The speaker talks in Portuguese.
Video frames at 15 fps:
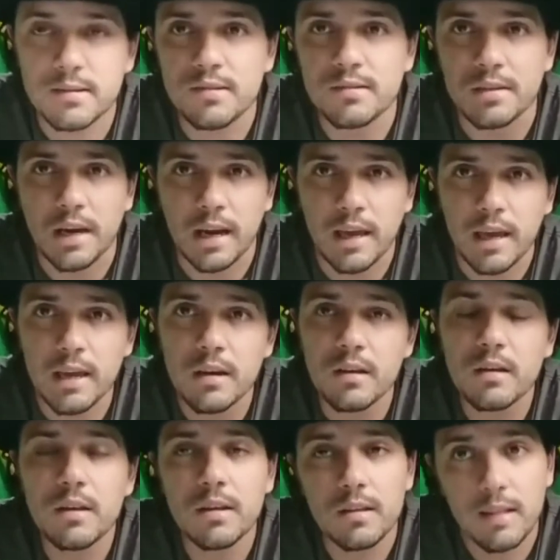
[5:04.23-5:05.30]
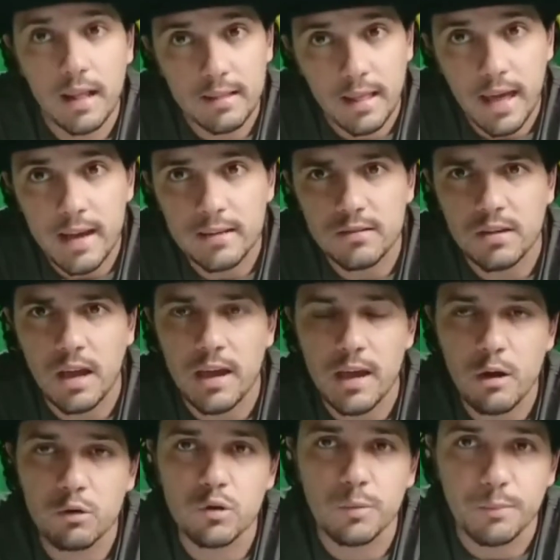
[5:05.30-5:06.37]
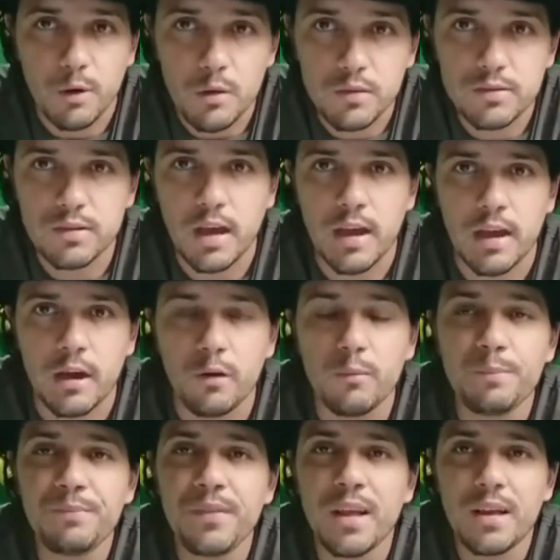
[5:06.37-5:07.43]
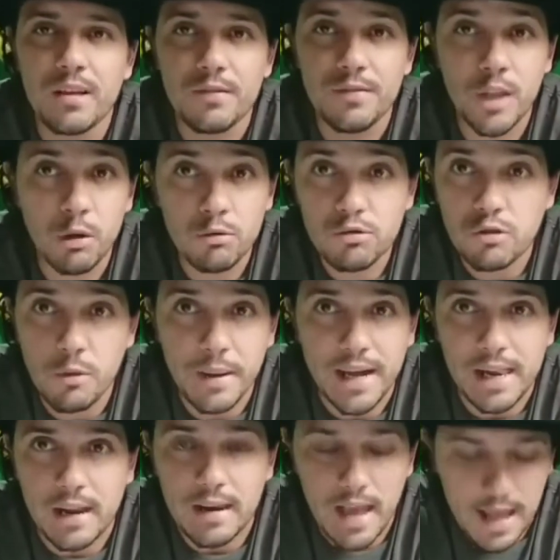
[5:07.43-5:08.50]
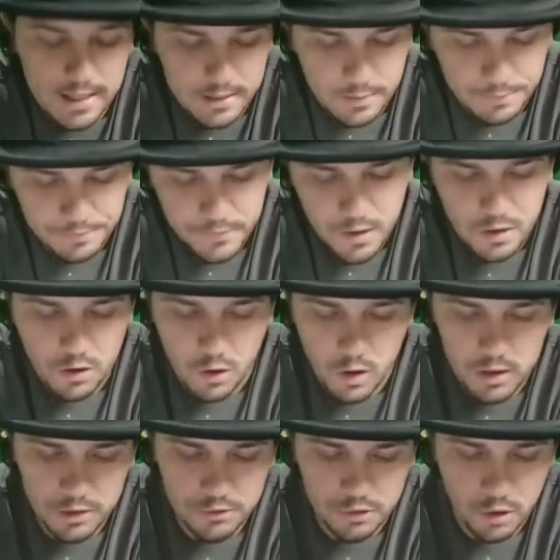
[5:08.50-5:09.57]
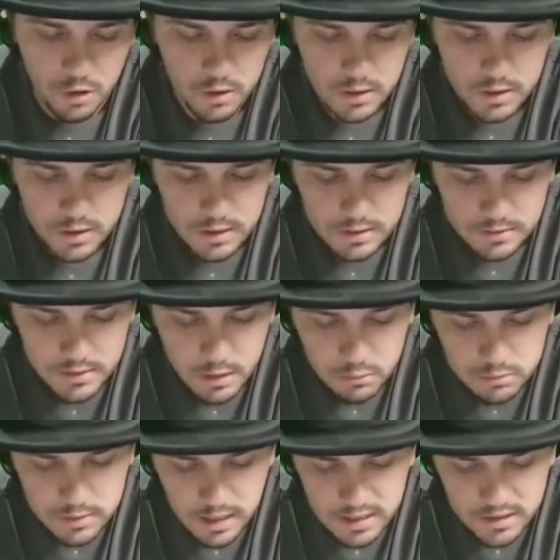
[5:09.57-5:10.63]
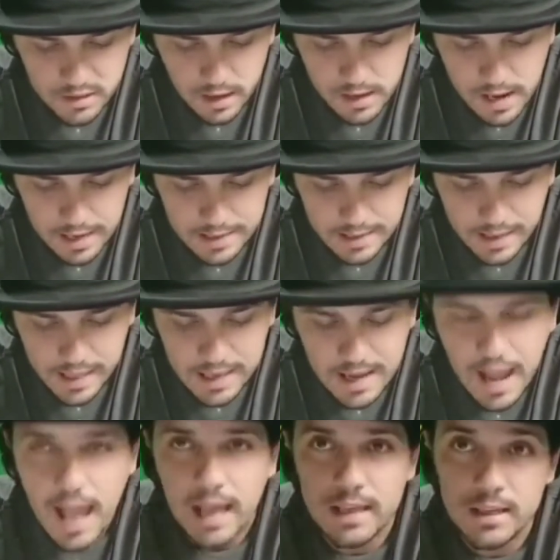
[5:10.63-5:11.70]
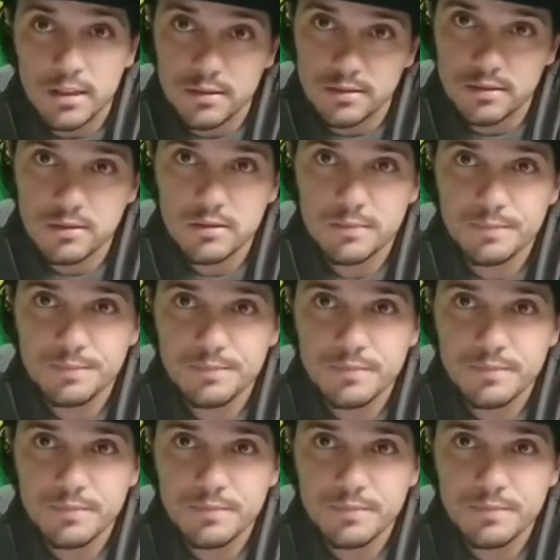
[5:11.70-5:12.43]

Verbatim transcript: de Israel, da terra de Israel, do povo de Israel, não sobrará nada. Olha só, não deixará nem raiz